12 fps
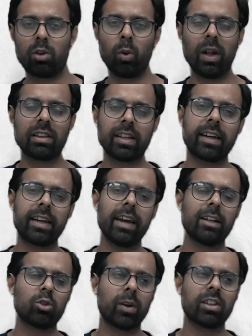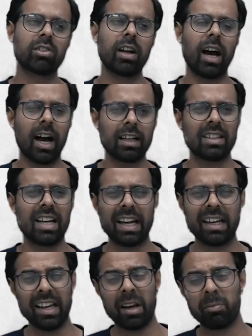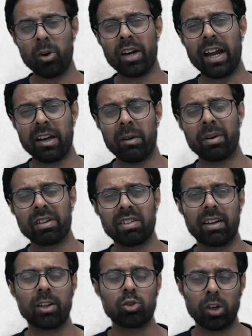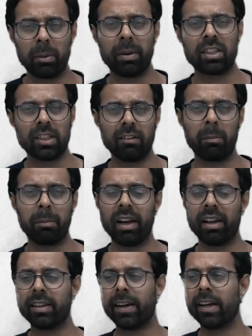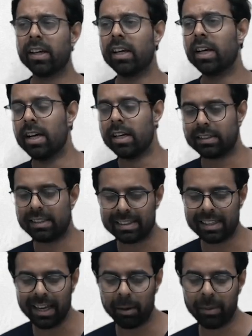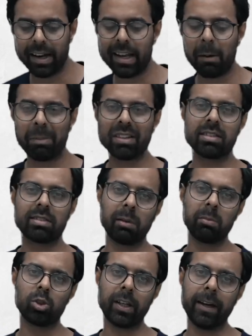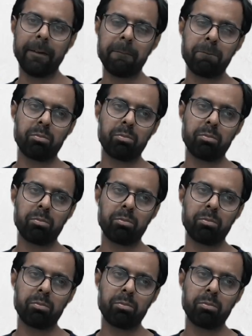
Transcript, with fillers: ट्वेल्थ तक की एजुकेशन आज 99.99 परसेंट है जो कि बच्चे वहाँ पे लेते हैं जैसे कि हमारे यहाँ पे सिस्टम होता है